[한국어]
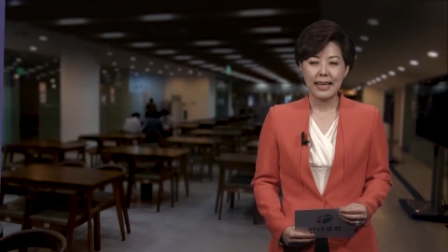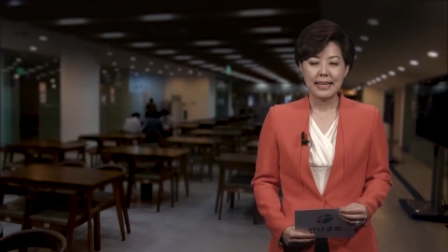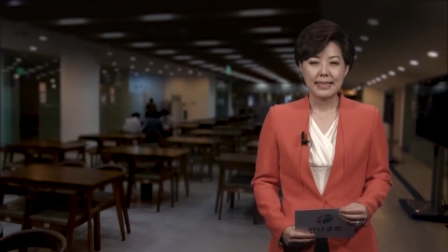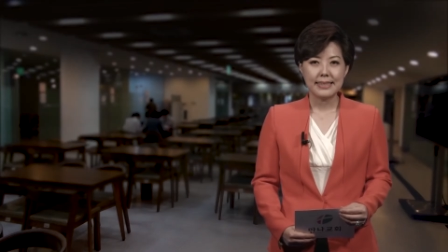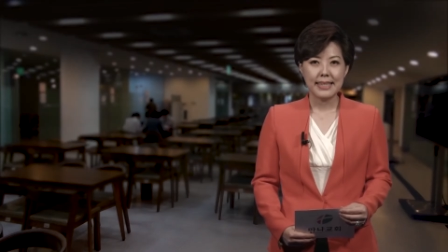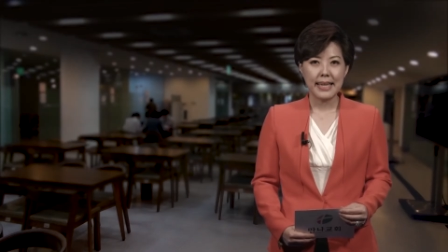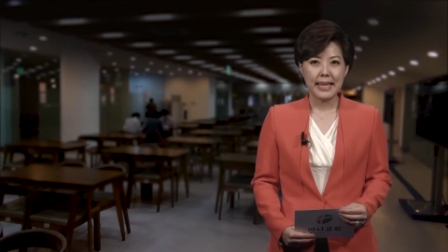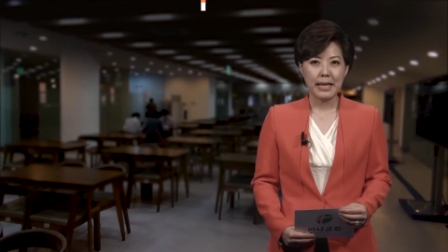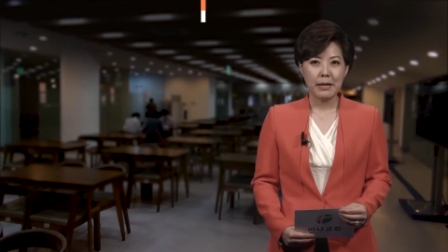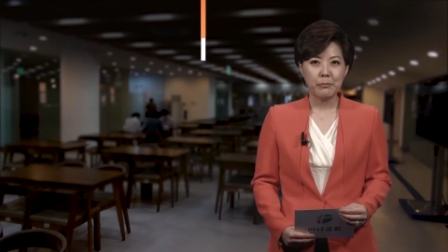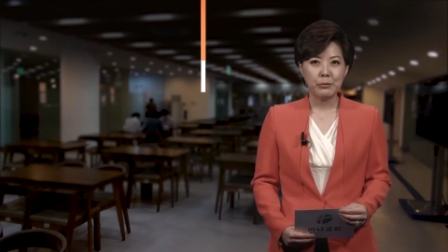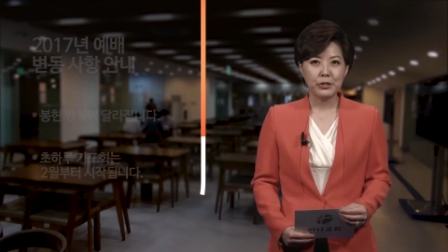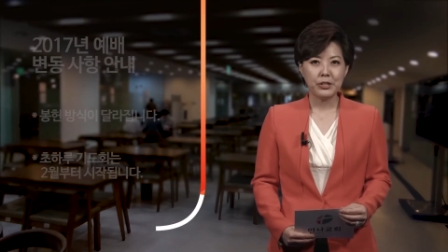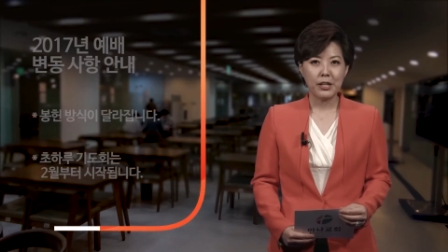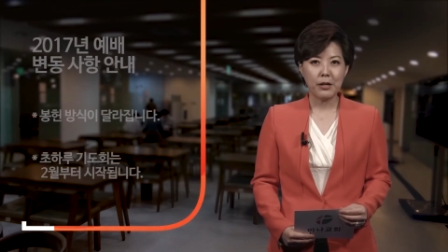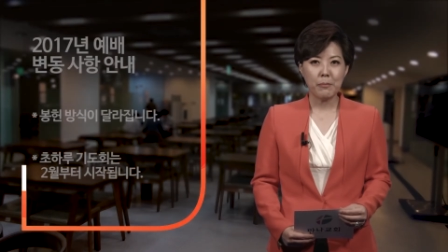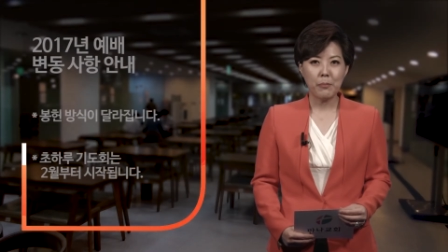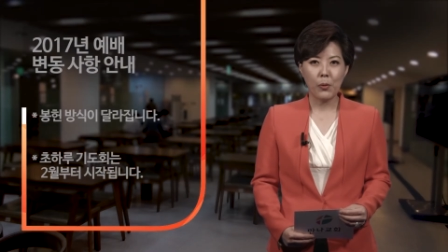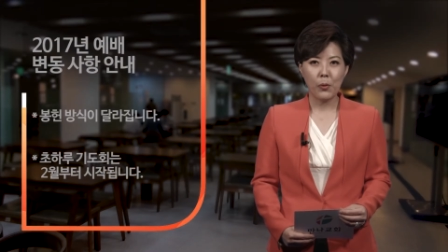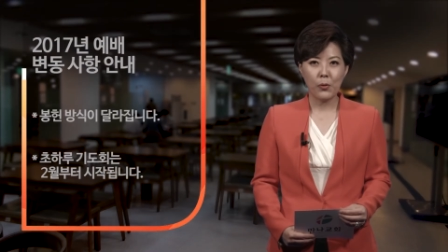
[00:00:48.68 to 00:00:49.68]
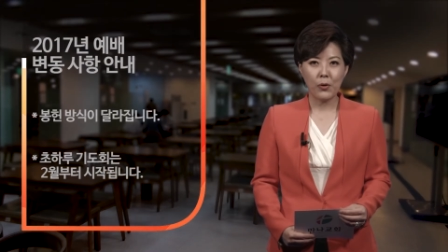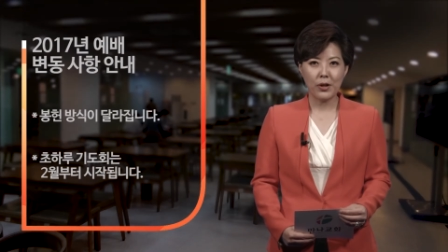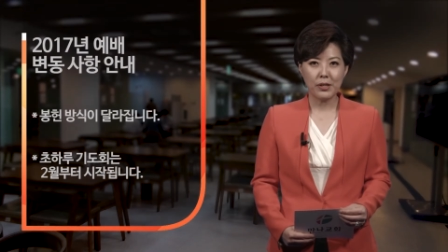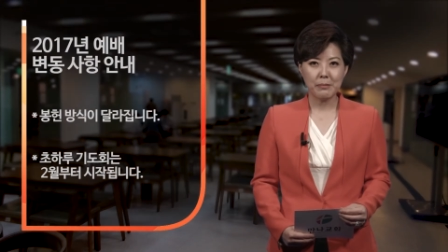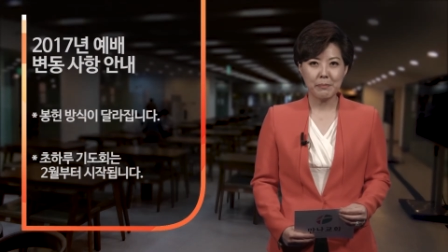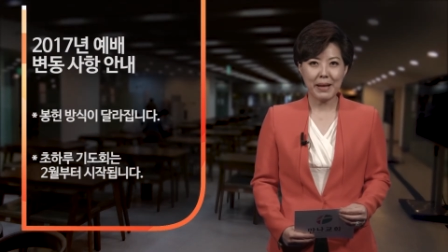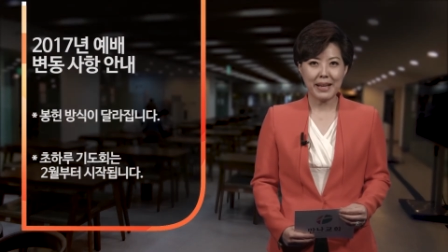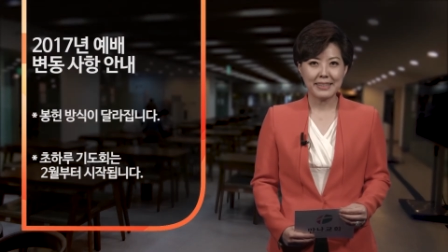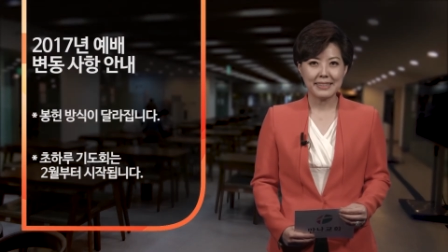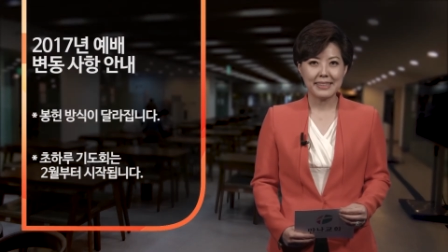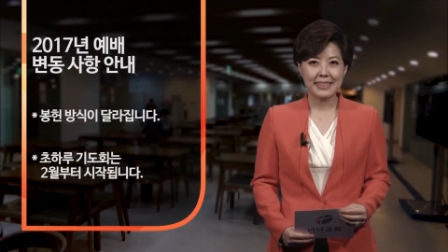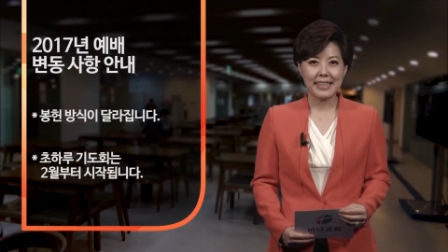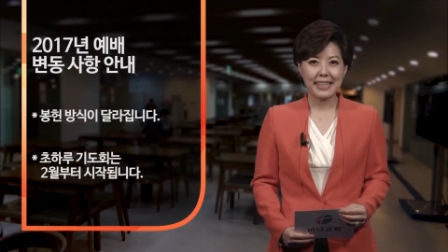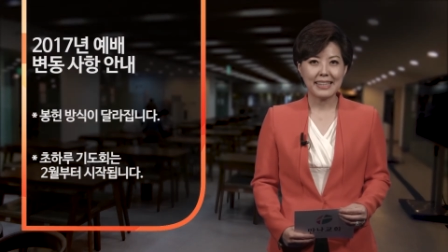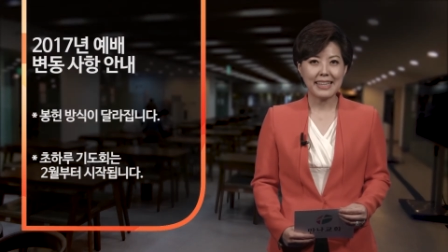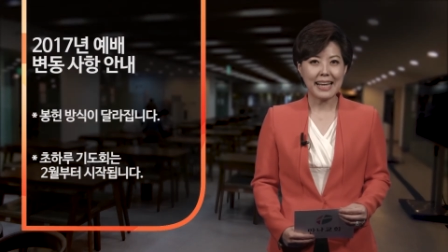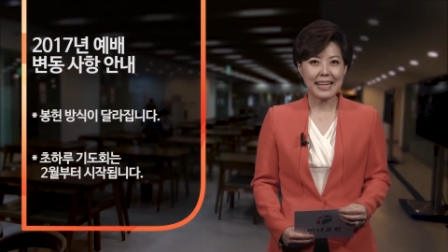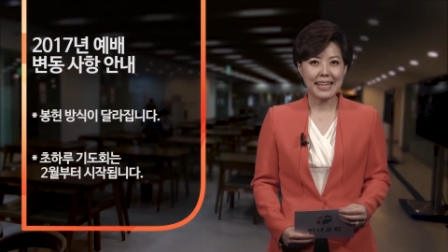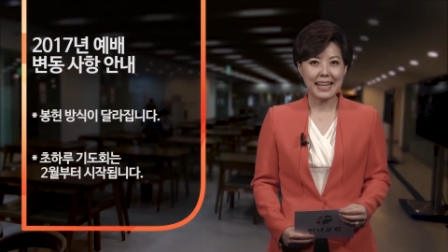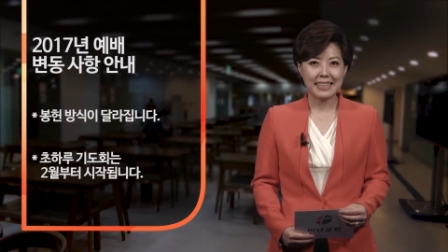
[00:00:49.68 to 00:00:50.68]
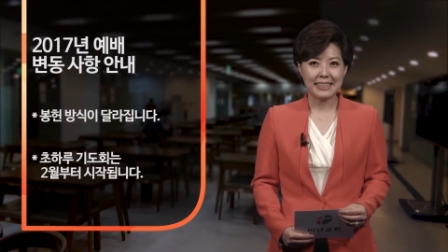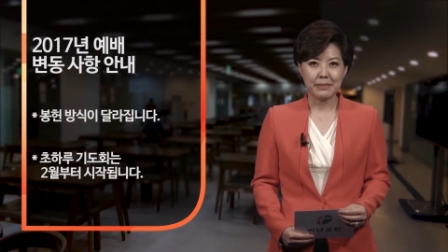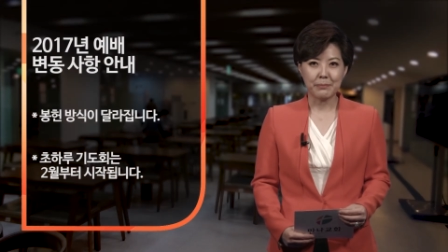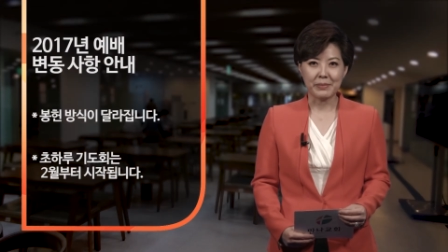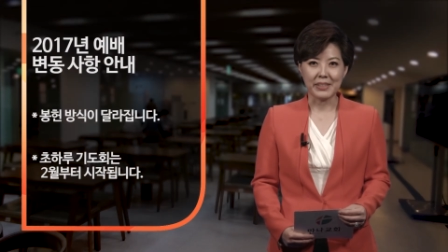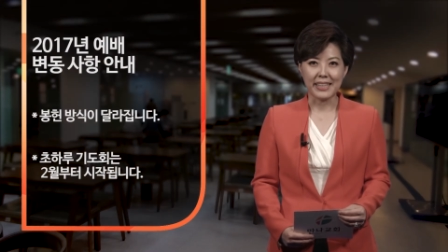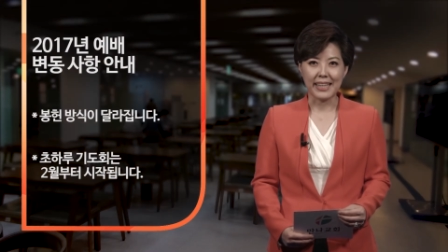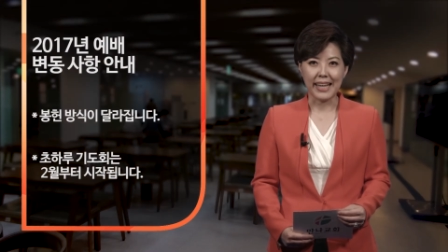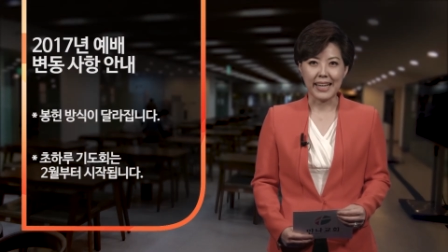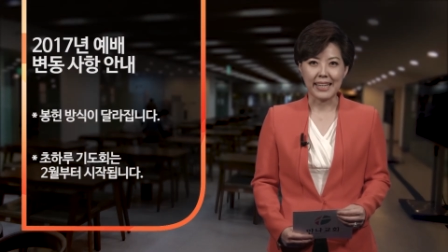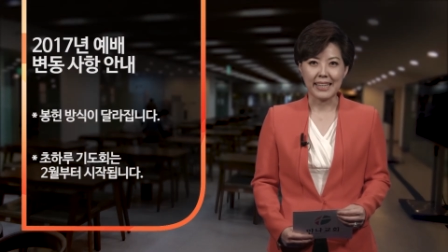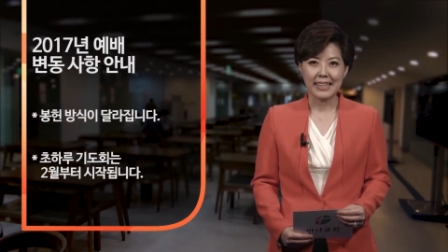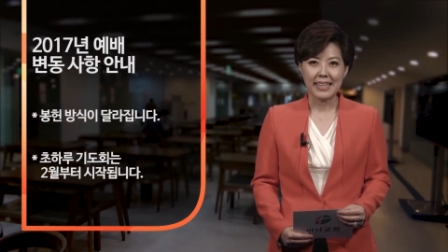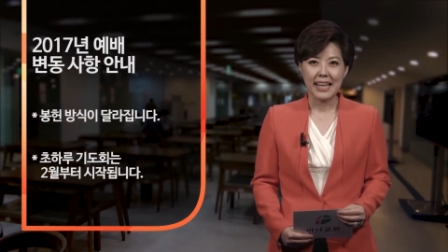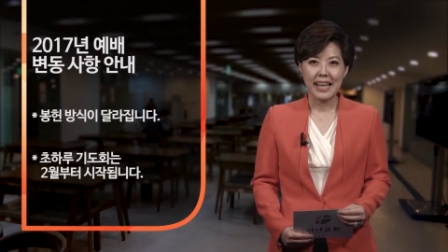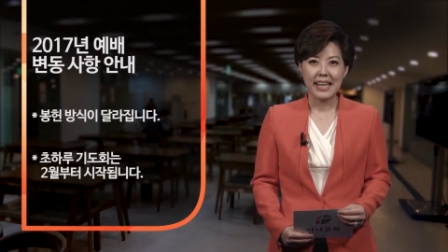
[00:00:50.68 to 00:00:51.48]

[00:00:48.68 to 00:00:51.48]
새해부터 봉헌 방식이 달라집니다.